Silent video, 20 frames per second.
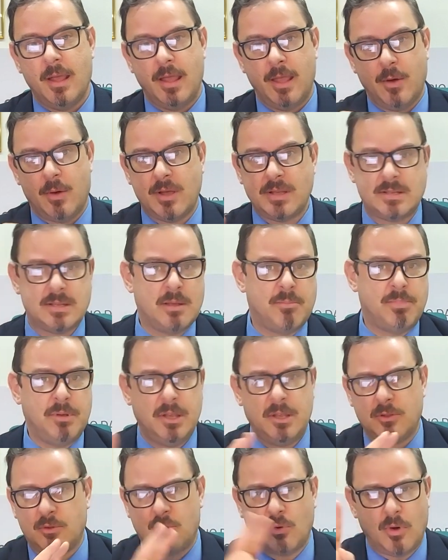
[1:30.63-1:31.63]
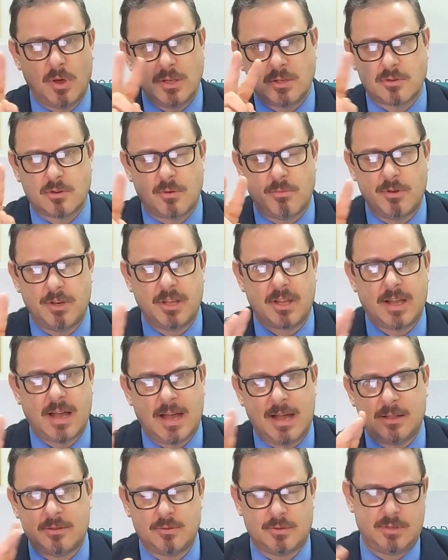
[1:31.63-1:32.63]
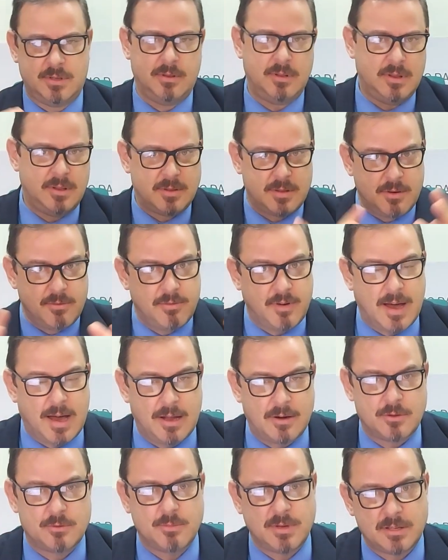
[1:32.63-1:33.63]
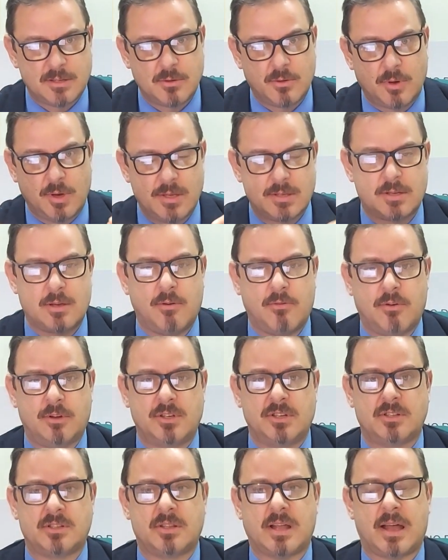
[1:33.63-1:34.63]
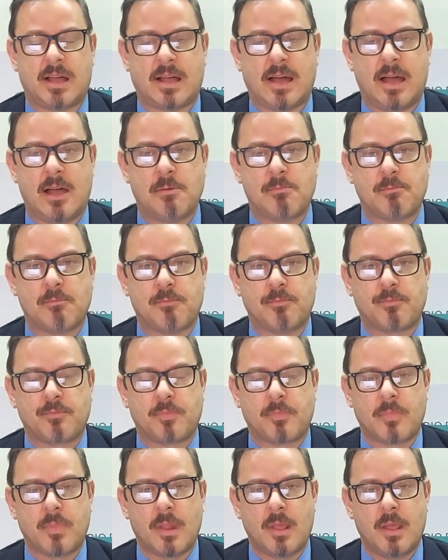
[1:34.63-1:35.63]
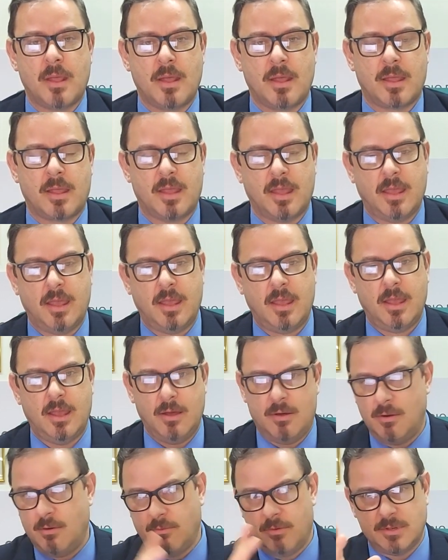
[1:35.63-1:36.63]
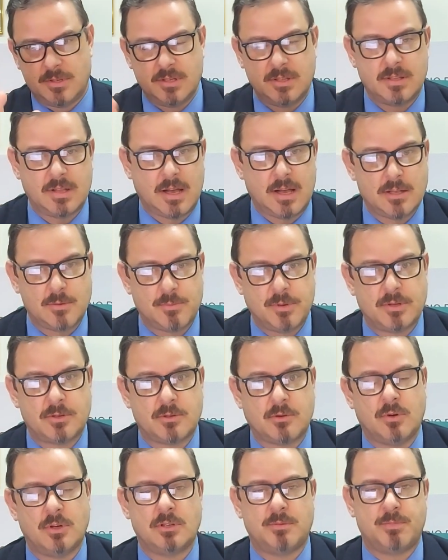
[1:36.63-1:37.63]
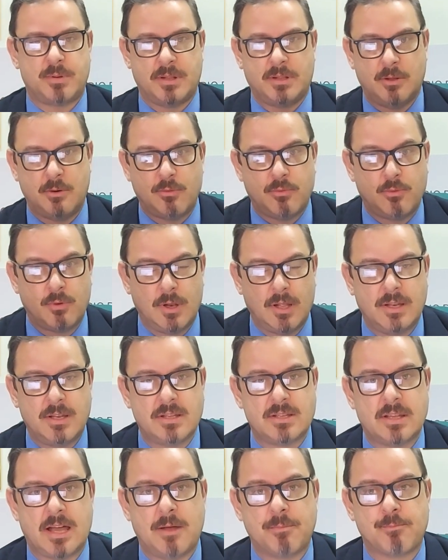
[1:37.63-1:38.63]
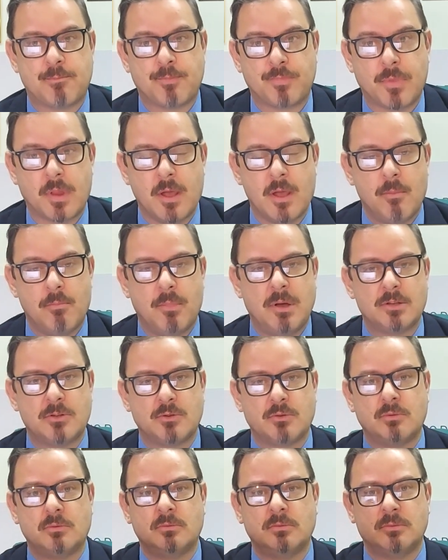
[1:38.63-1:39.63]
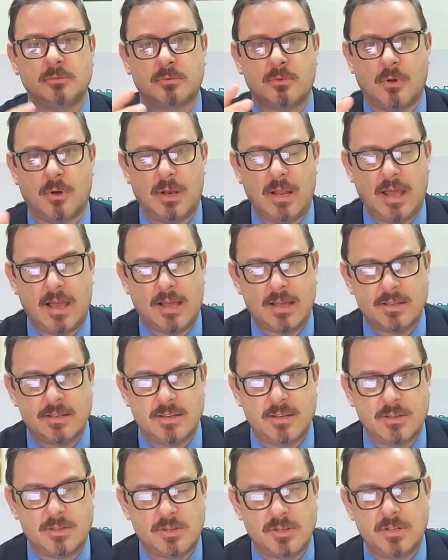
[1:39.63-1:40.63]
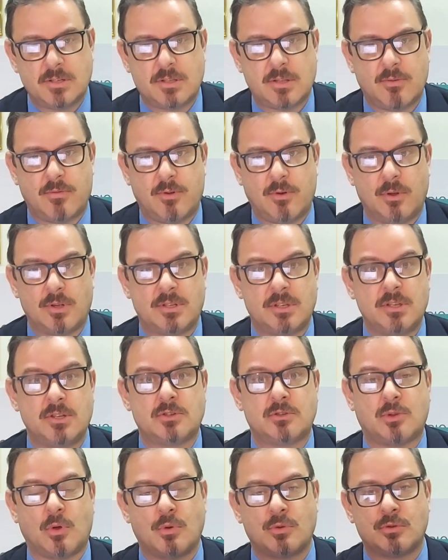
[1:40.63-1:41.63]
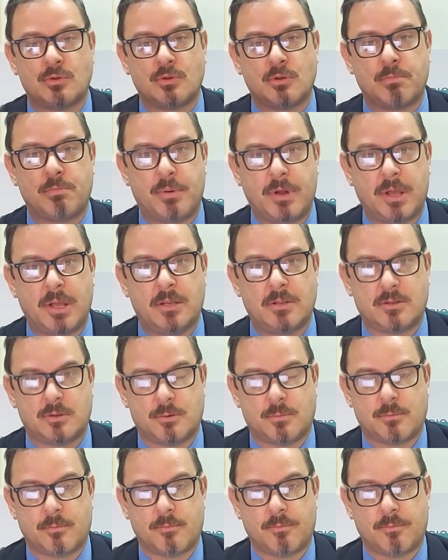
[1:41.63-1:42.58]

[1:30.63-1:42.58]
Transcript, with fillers: Eu recebi dois comunicados, entre vários, mas dois que eu vou destacar que eu não vou citar as pessoas para não fulanizar, mas um colega cientista falou assim: "Estou surpreso.